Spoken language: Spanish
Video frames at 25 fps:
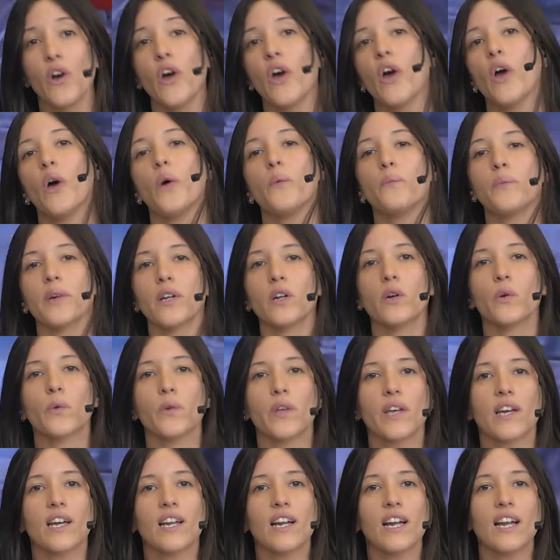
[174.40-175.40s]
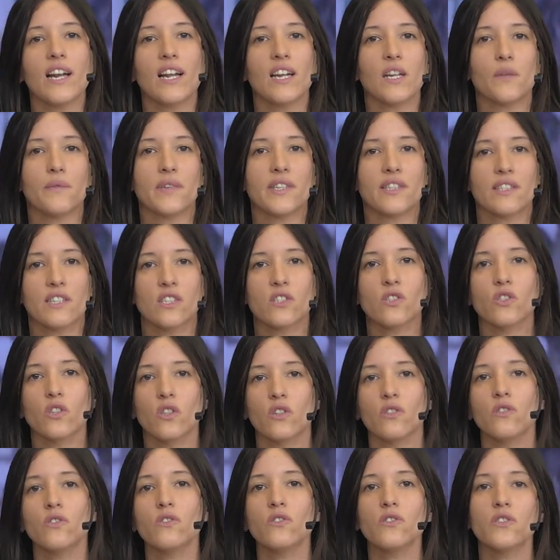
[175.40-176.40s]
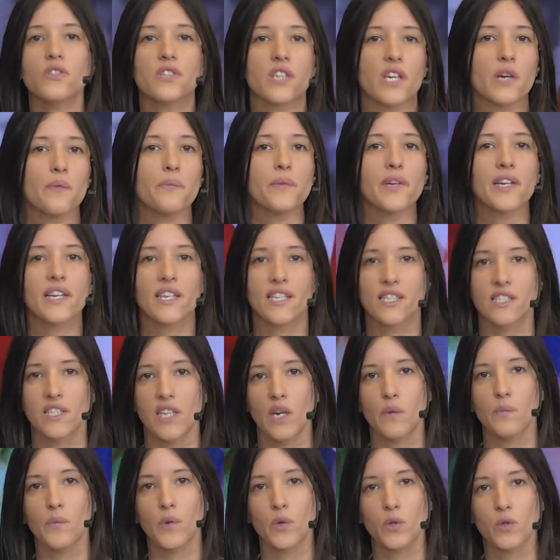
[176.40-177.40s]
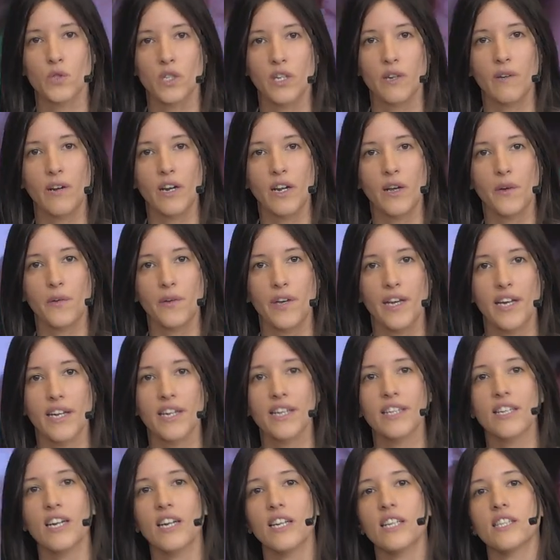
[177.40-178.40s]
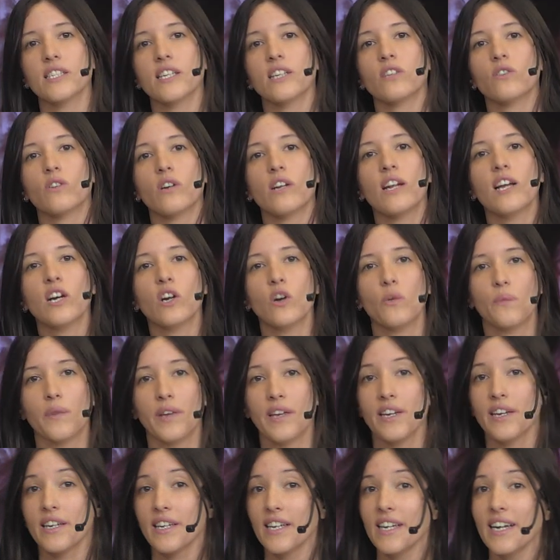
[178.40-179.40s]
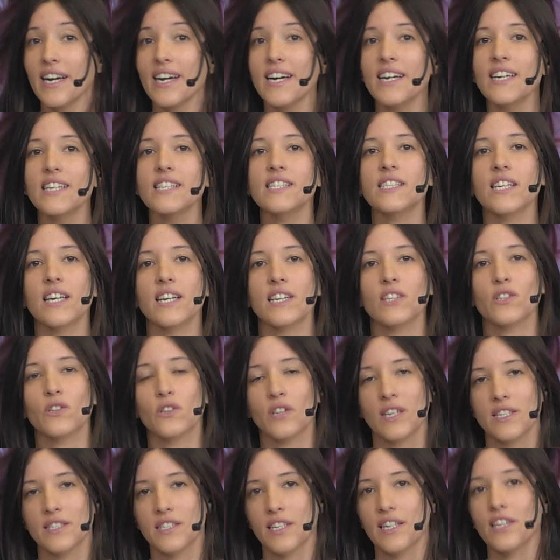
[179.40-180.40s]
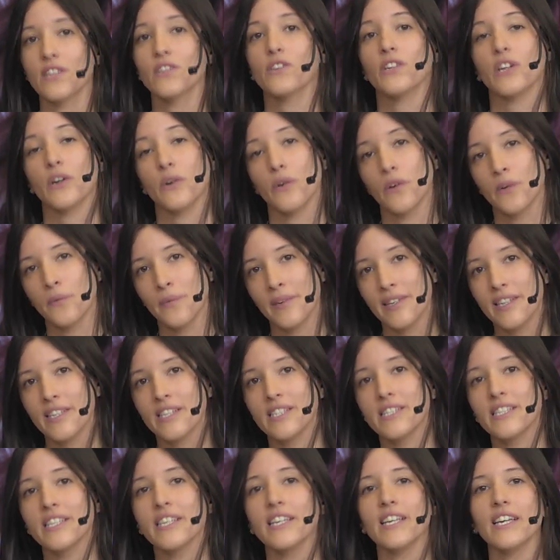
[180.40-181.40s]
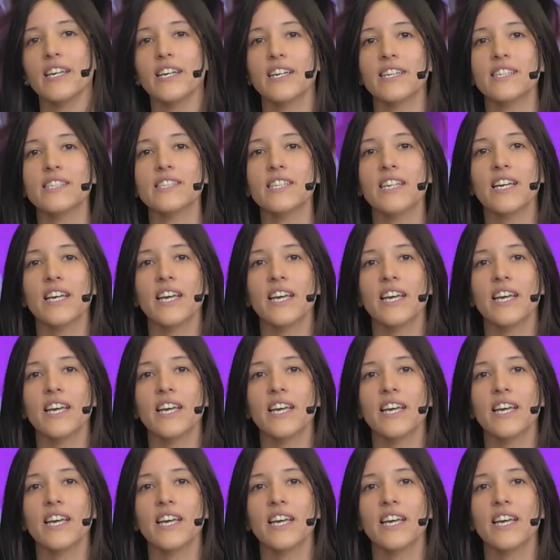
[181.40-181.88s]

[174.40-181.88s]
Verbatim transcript: Pero cuidar la alimentación siempre que sea posible, ¿bien? Realizar todas las comidas en casa, esto caserito que vos me decías.